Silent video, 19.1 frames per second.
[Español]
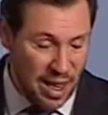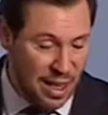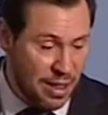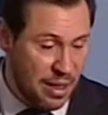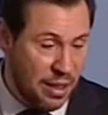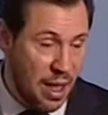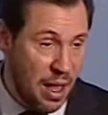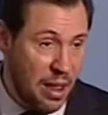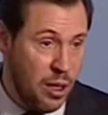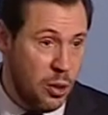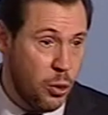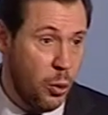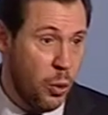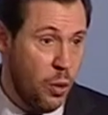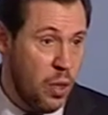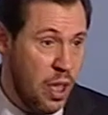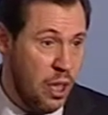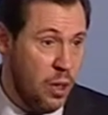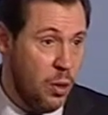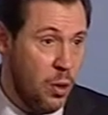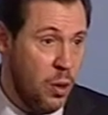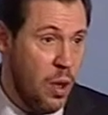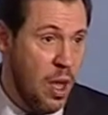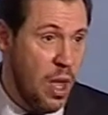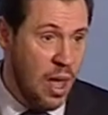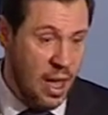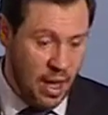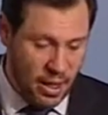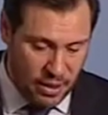está destruyendo
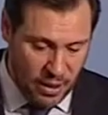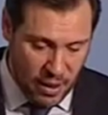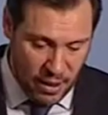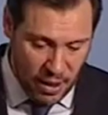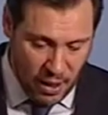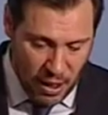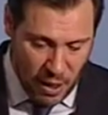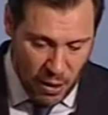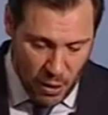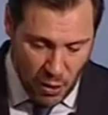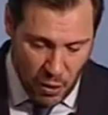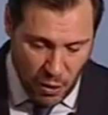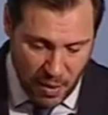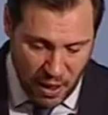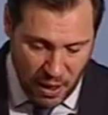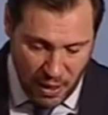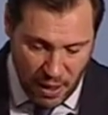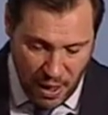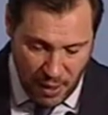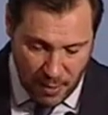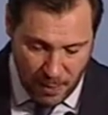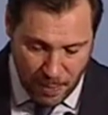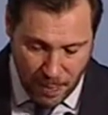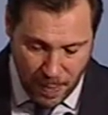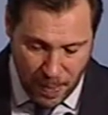ese tejido comercial.